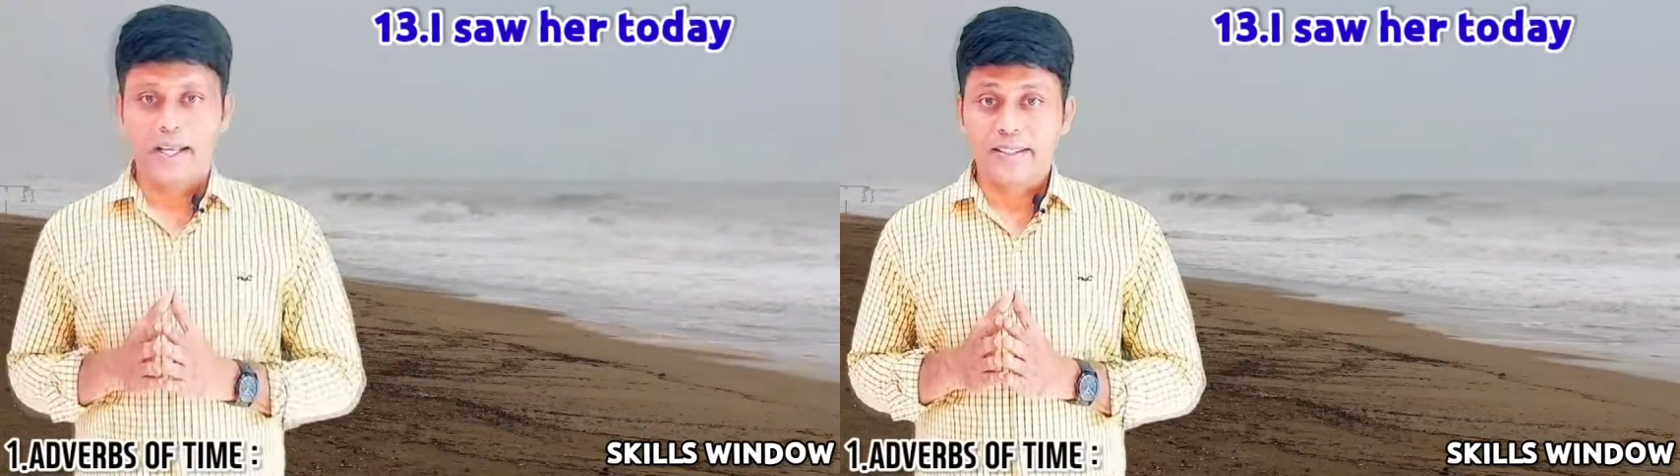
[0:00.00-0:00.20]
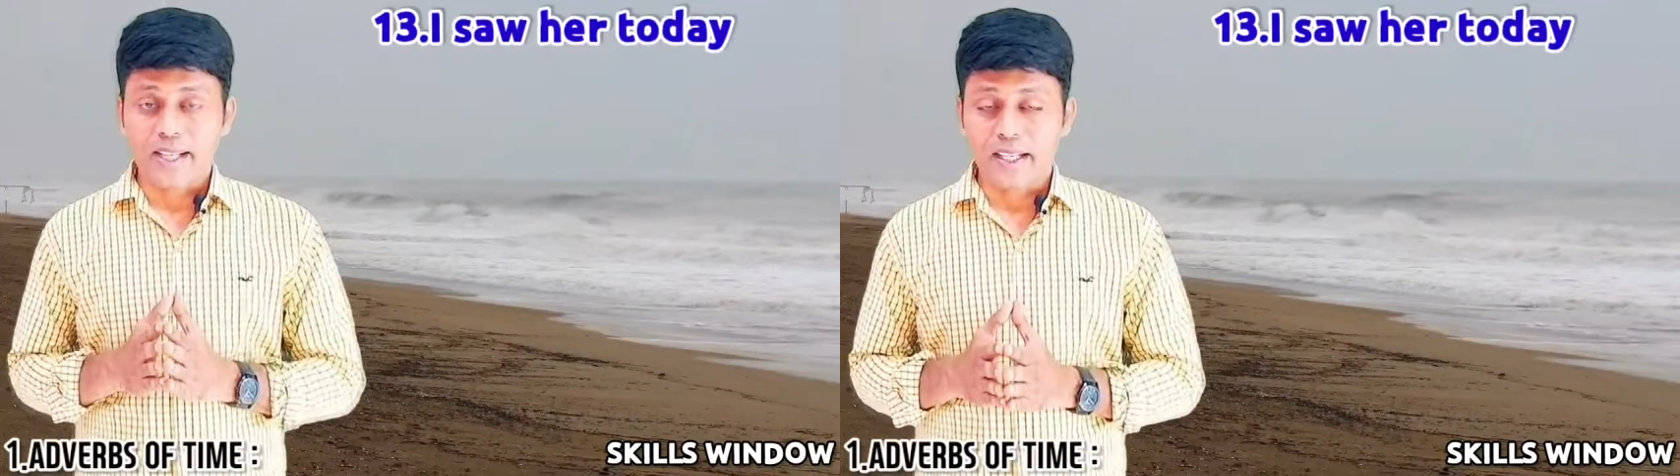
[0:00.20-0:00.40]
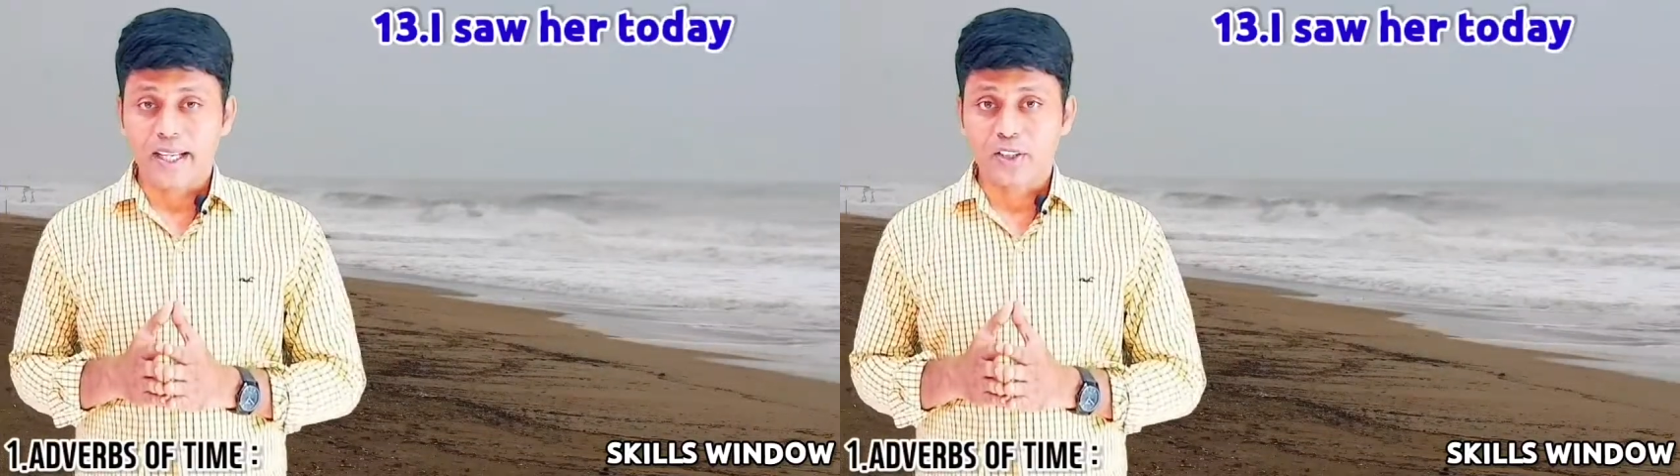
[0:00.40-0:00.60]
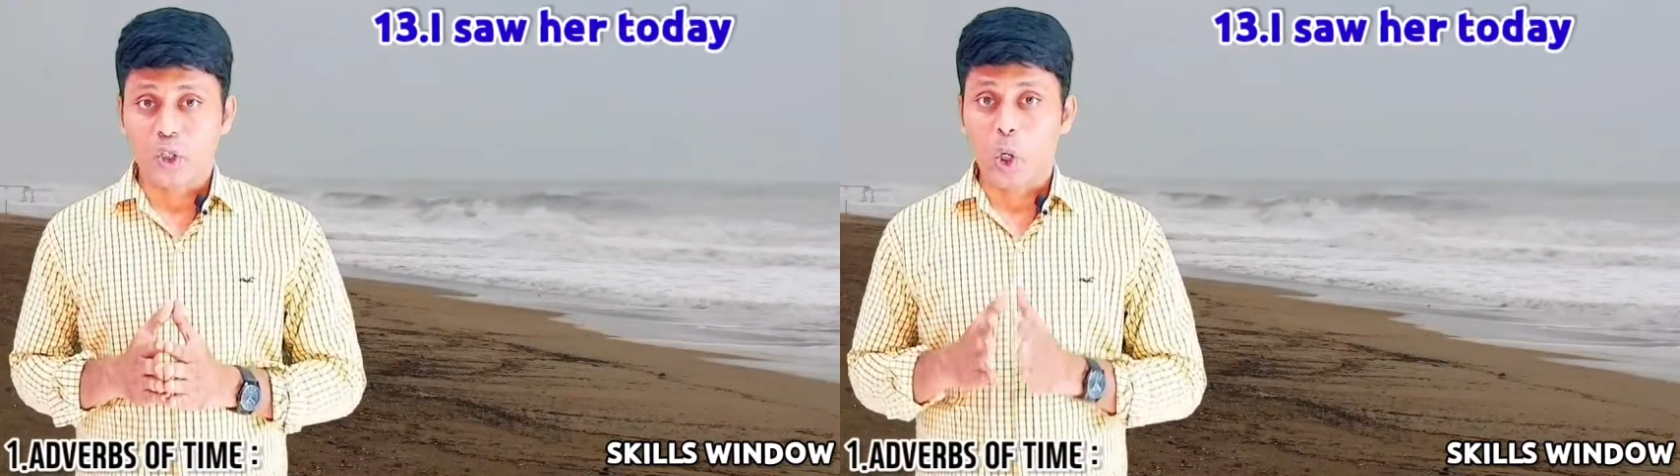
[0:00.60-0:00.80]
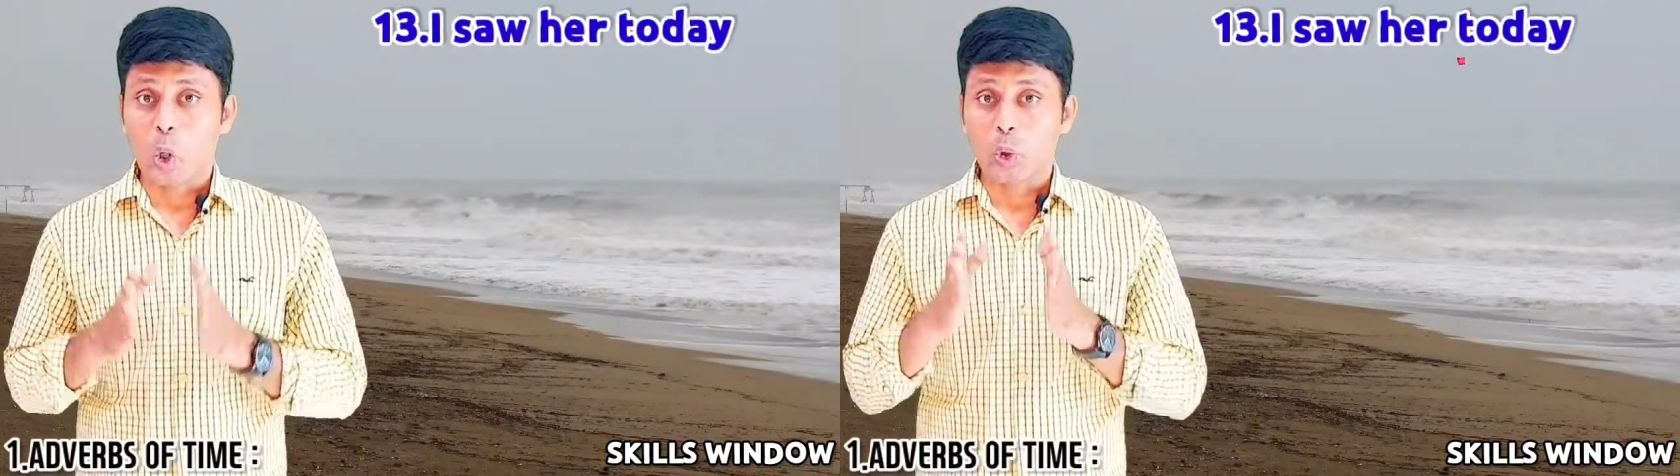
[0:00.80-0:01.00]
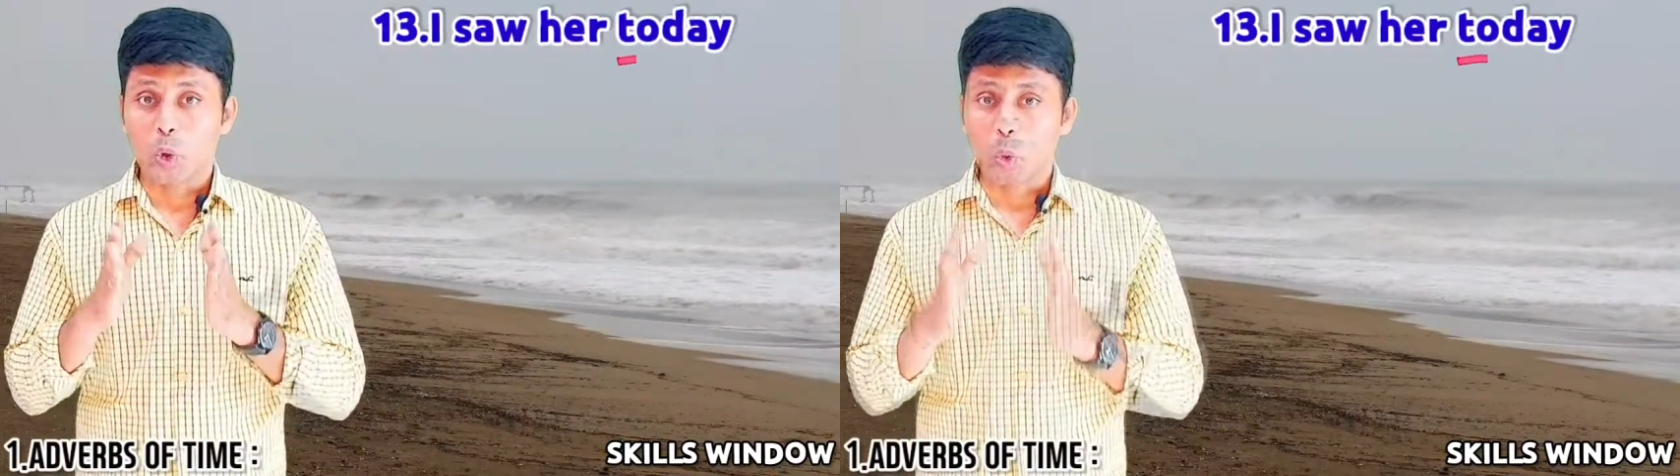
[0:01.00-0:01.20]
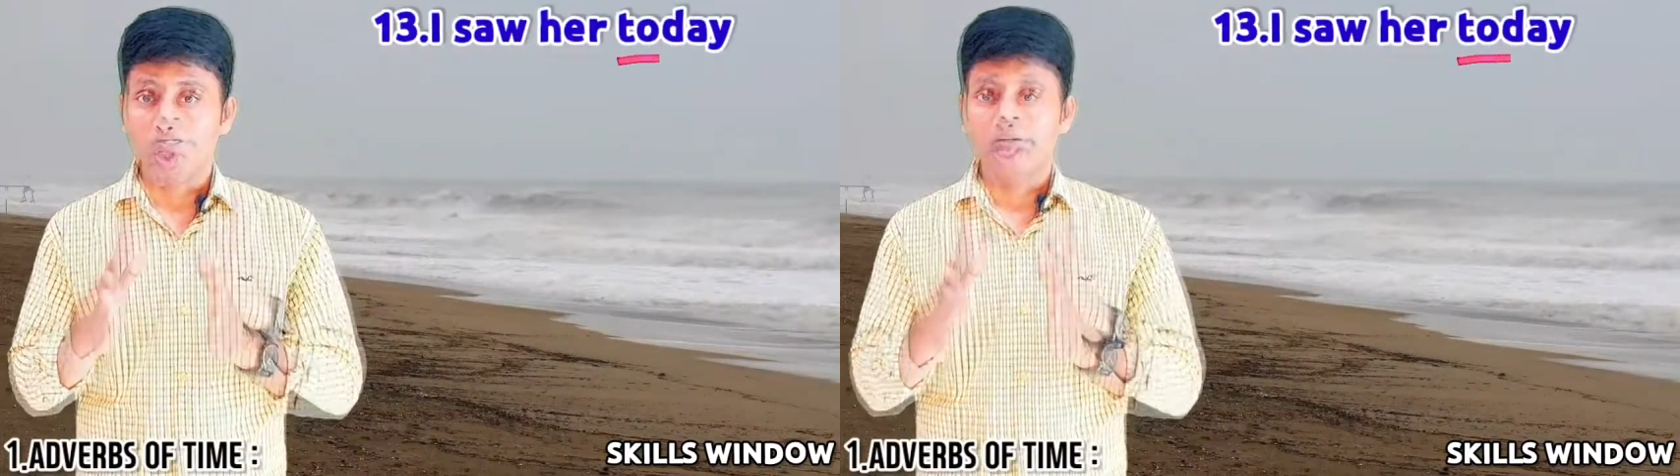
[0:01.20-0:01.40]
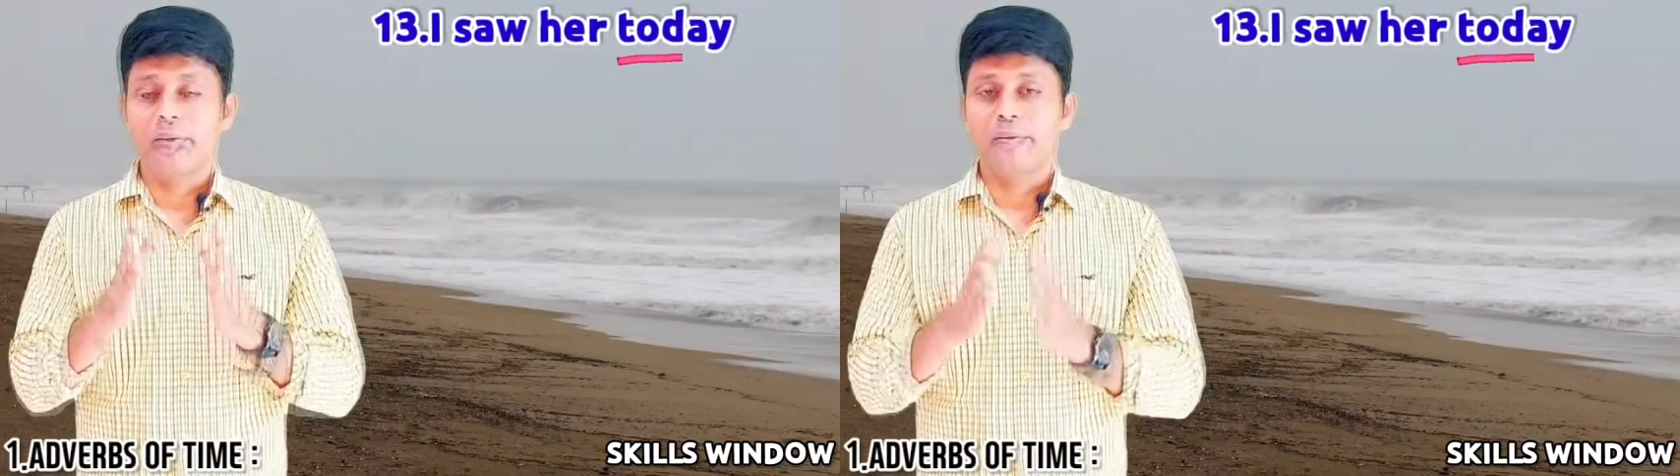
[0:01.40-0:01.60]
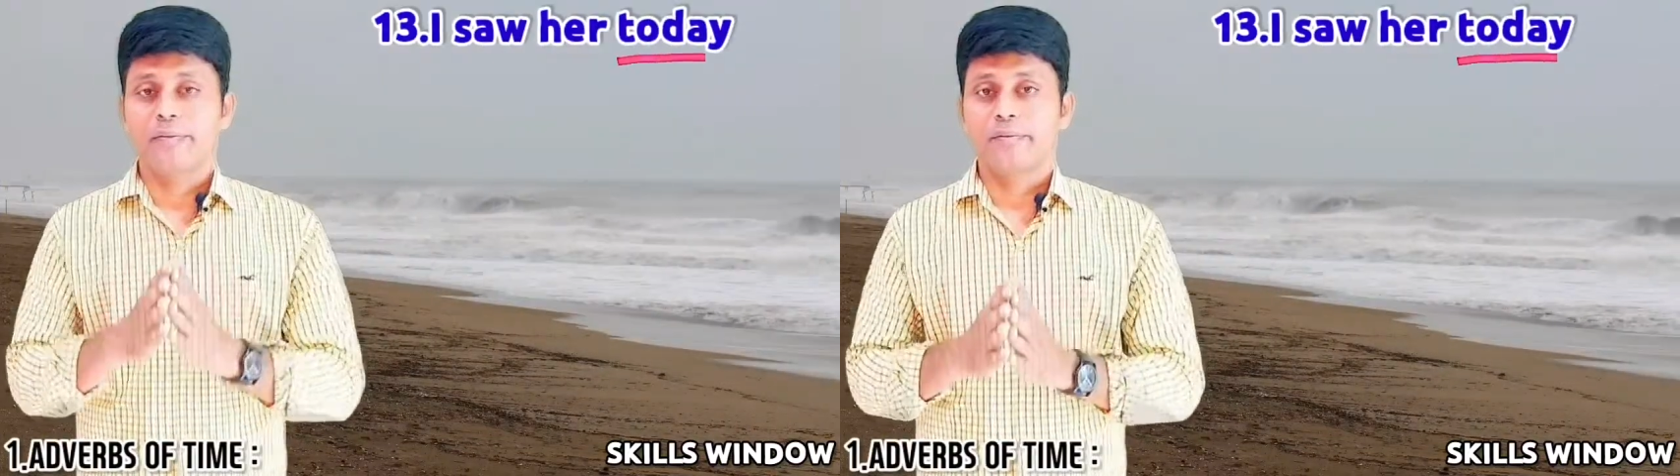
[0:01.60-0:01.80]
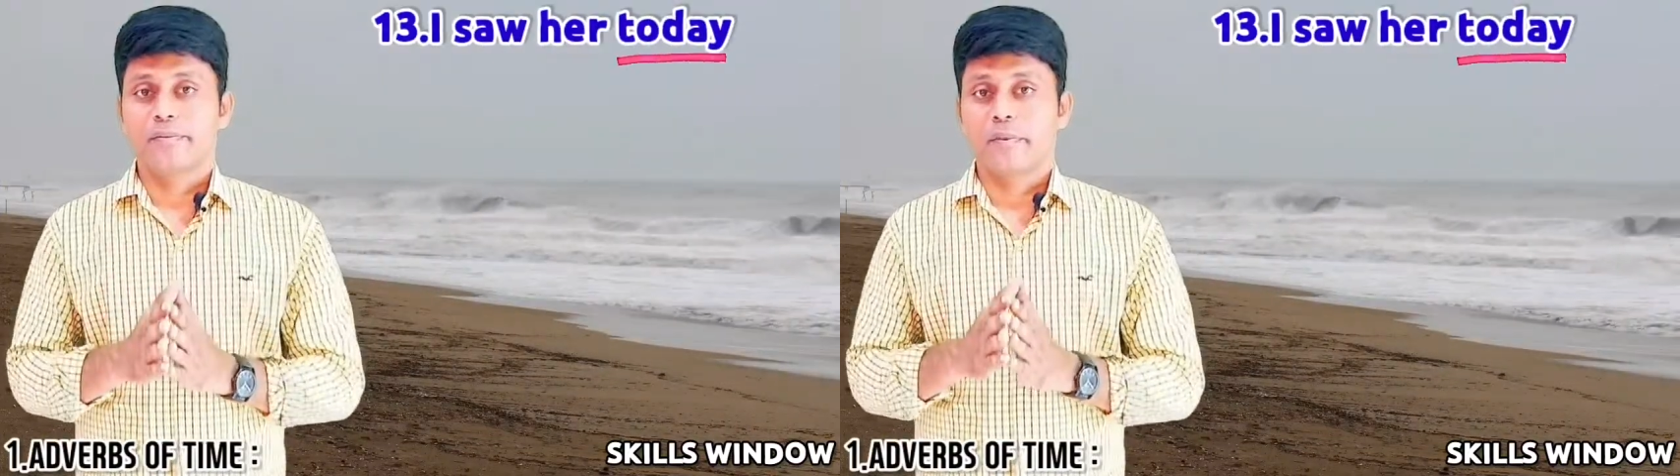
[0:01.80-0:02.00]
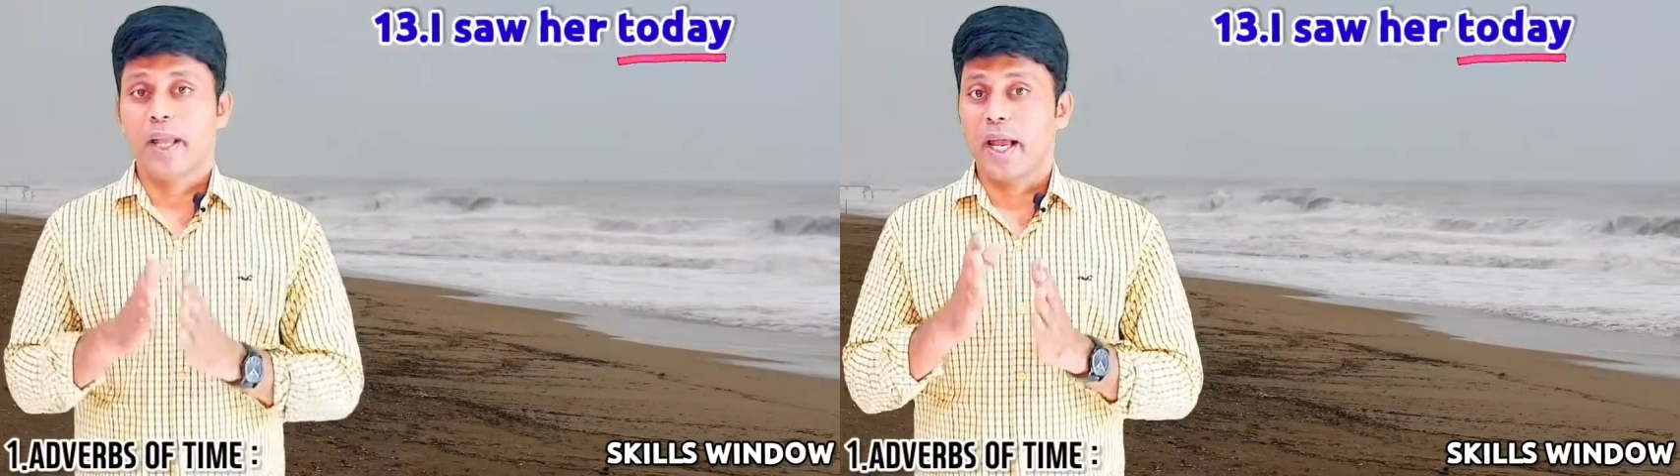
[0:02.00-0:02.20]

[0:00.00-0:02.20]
ఈ సెంటెన్స్లో టుడే అనేది